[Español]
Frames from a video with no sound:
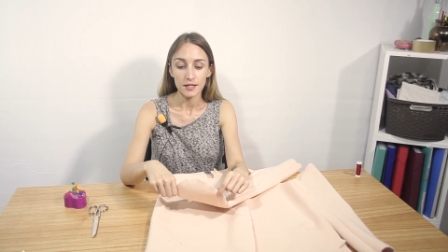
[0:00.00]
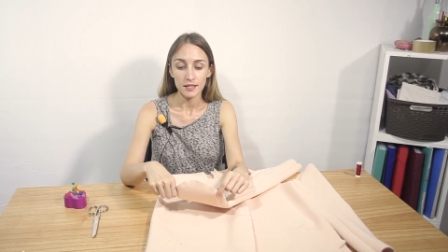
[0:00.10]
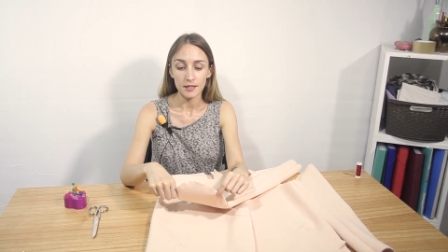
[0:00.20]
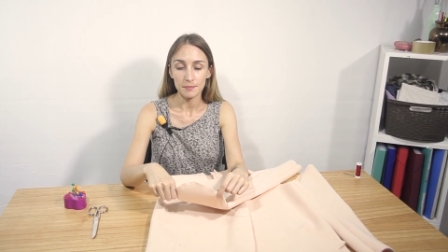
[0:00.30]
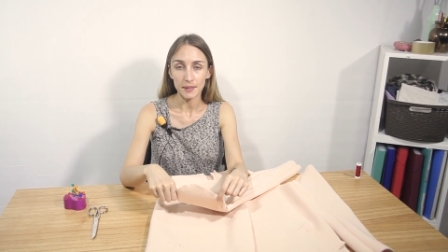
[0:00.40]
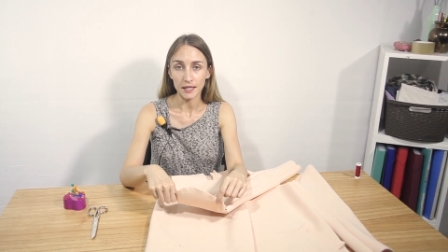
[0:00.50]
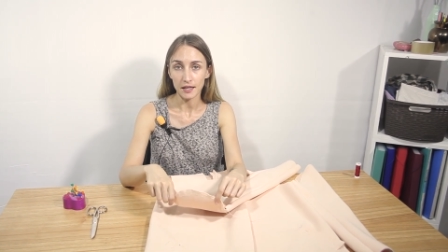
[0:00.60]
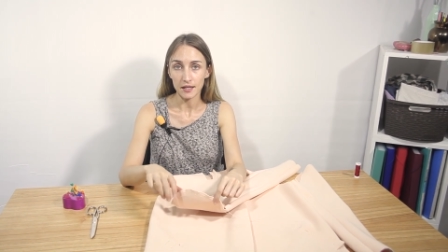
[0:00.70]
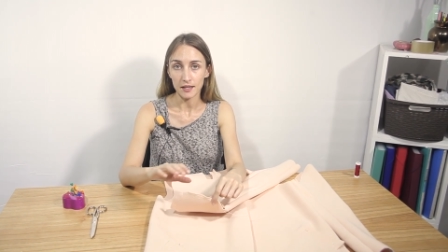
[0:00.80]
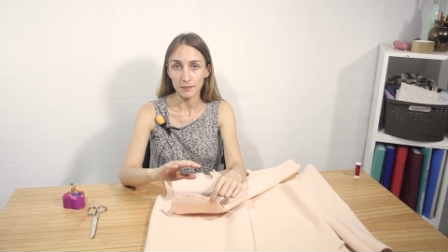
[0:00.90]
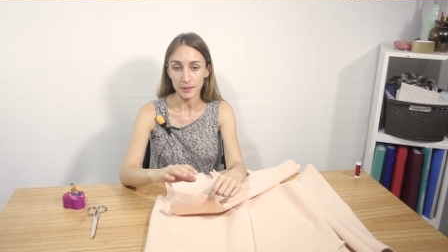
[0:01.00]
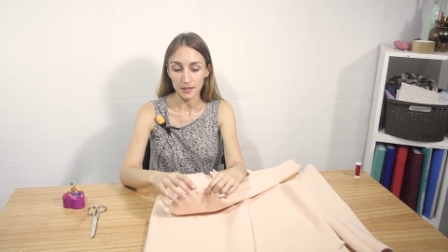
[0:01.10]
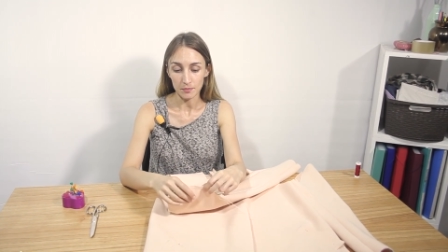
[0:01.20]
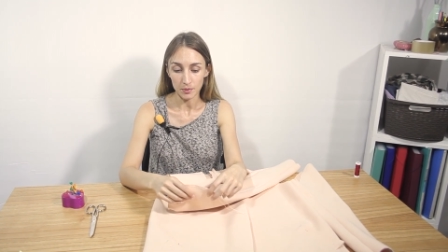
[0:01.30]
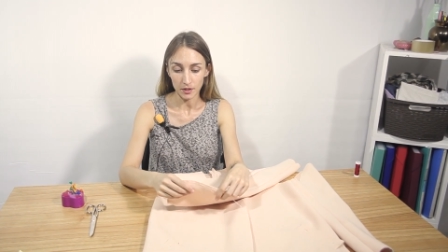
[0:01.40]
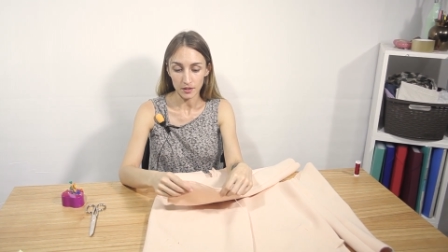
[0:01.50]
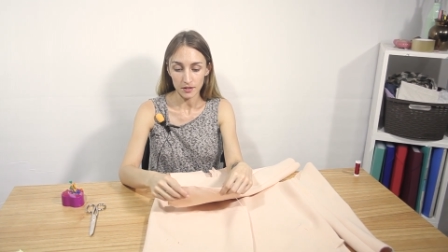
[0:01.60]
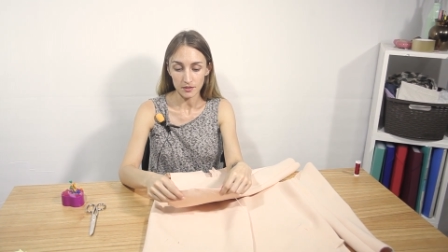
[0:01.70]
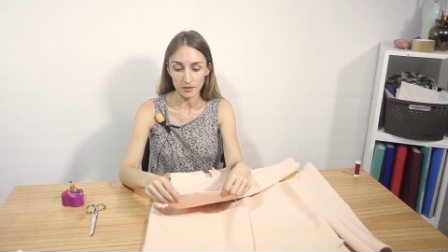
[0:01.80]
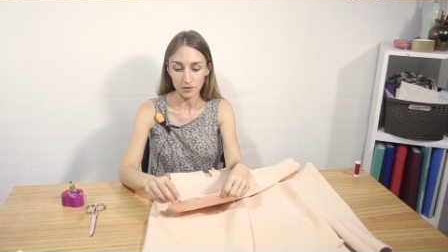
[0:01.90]
y para que quede bien, porque
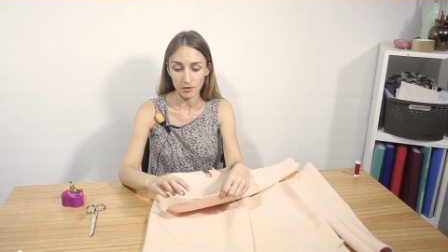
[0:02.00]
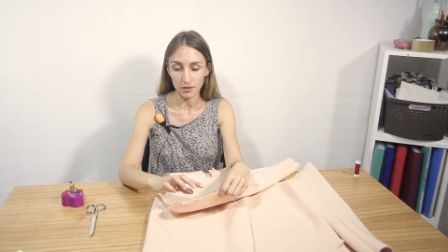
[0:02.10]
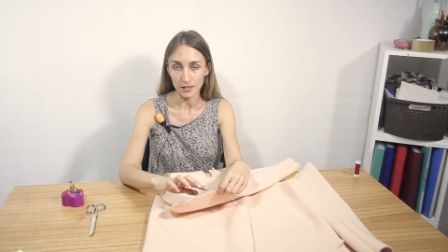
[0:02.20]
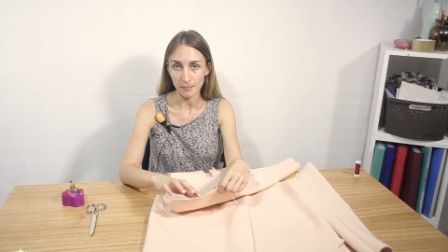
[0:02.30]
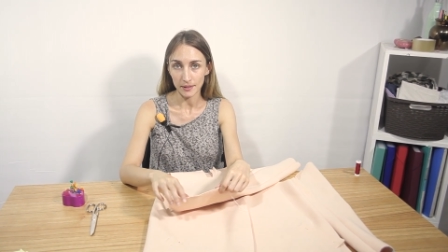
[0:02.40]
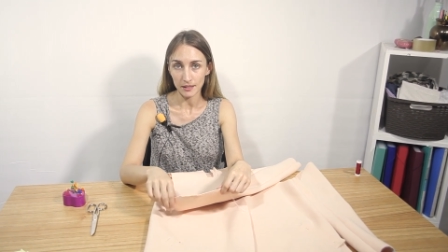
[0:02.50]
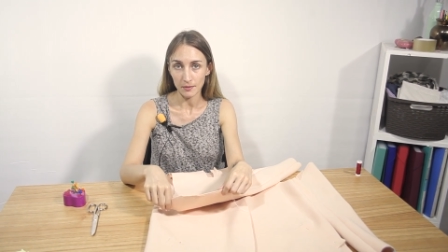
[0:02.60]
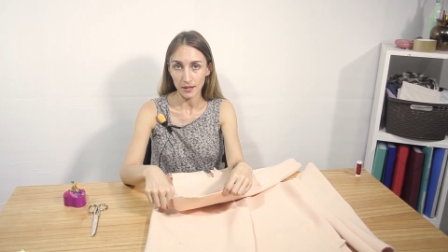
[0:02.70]
si no esta parte va